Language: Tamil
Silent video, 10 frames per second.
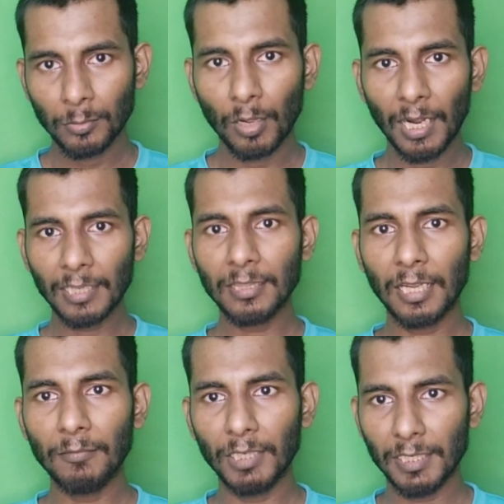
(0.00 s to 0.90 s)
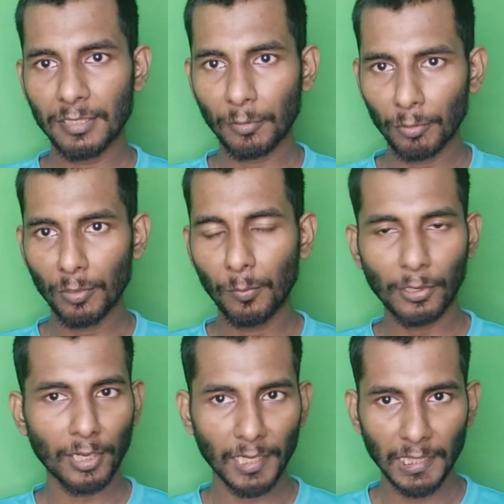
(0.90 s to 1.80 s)
ஸோ அடுத்த அட்வான்டேஜ் ரவுண்டுக்கு
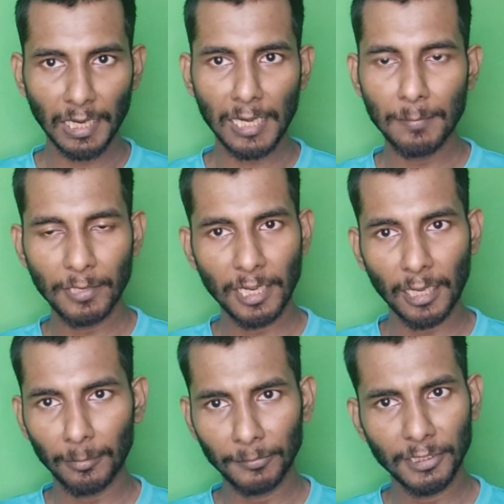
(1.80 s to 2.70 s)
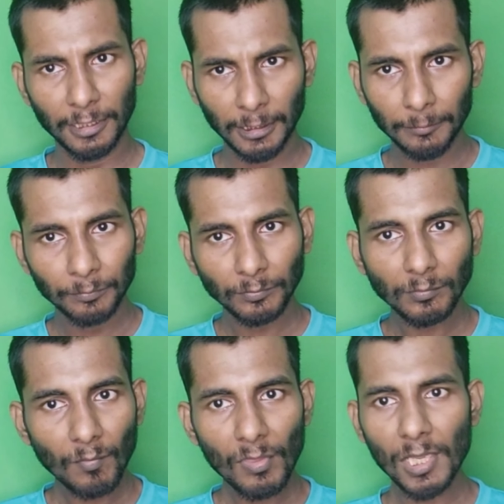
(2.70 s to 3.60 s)
போறாங்க அந்த நாலு பேர் யாருன்னு பார்த்தீங்கன்னா
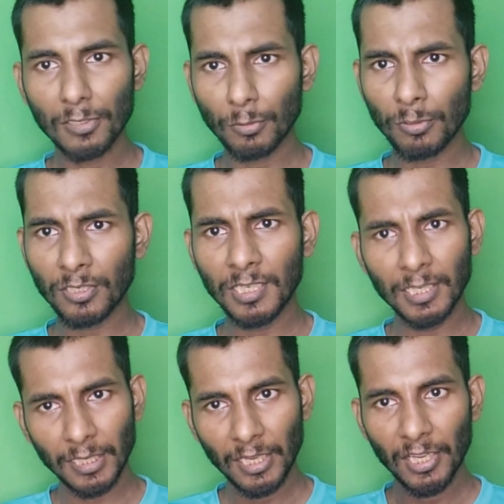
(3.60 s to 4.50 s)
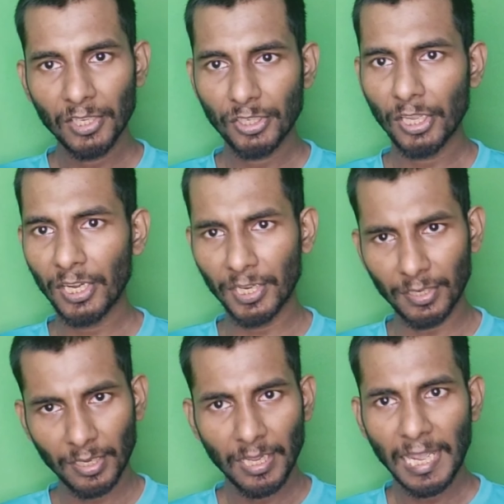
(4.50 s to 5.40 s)
சுஷ்டி
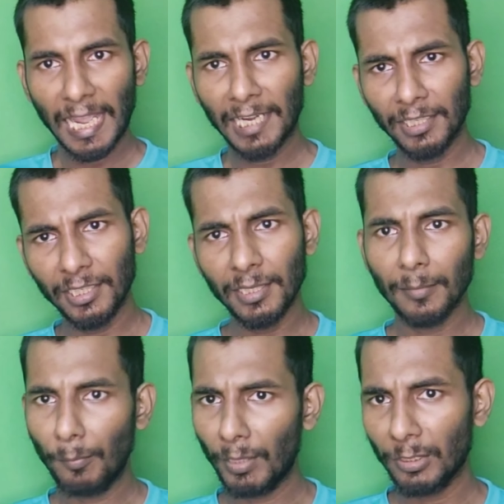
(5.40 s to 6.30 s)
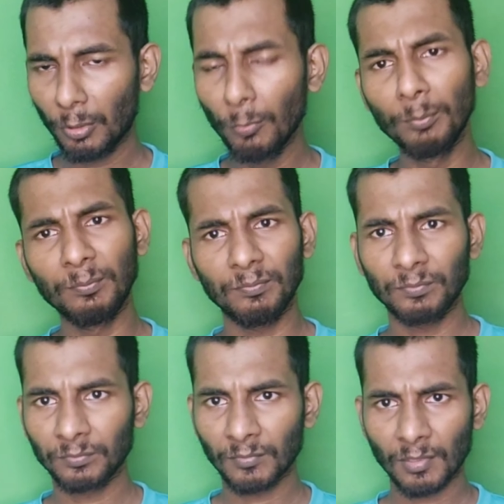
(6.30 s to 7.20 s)
ஷெரீன் ஆண்டி மற்றும்
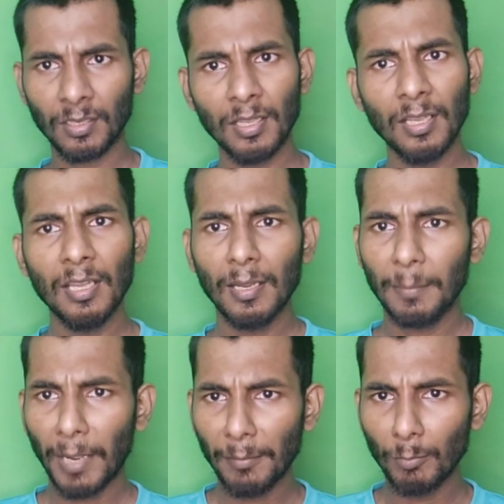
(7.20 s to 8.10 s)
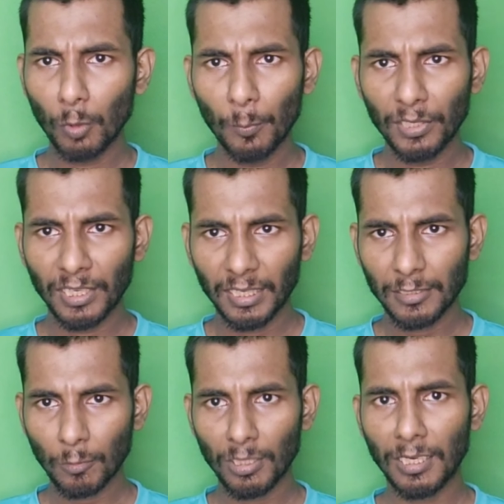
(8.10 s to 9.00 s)
மைம் கோபிங்க
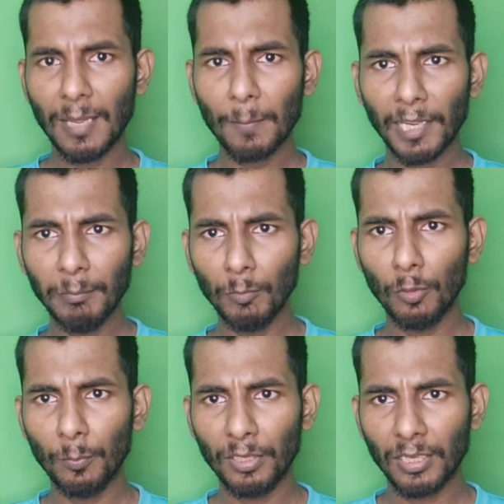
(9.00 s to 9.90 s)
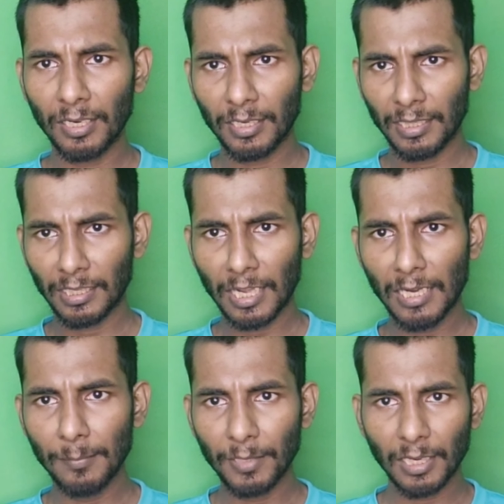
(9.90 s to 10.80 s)
ஸோ இதில் மைம் கோபிக்கான இந்த
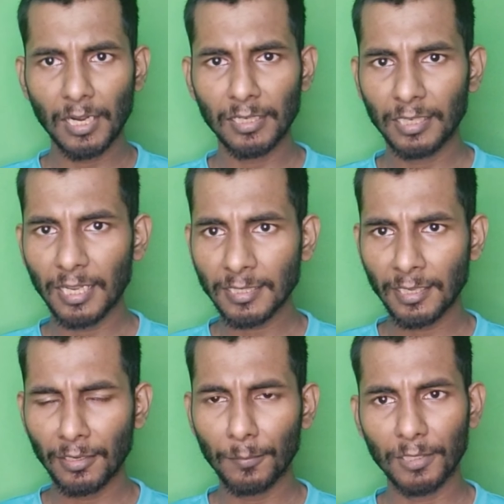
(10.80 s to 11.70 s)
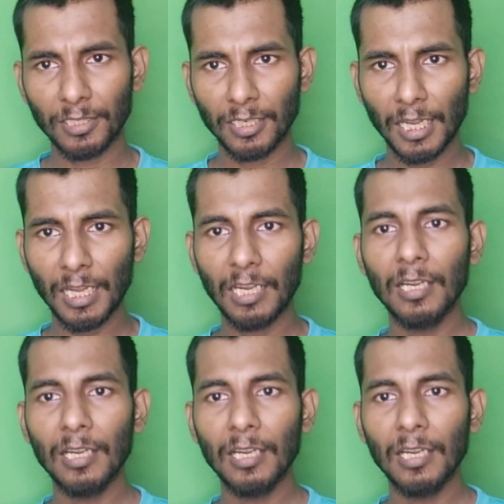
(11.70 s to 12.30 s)
நாலு பேருக்கான டாஸ்க் என்னன்னு பார்த்தீங்கன்னா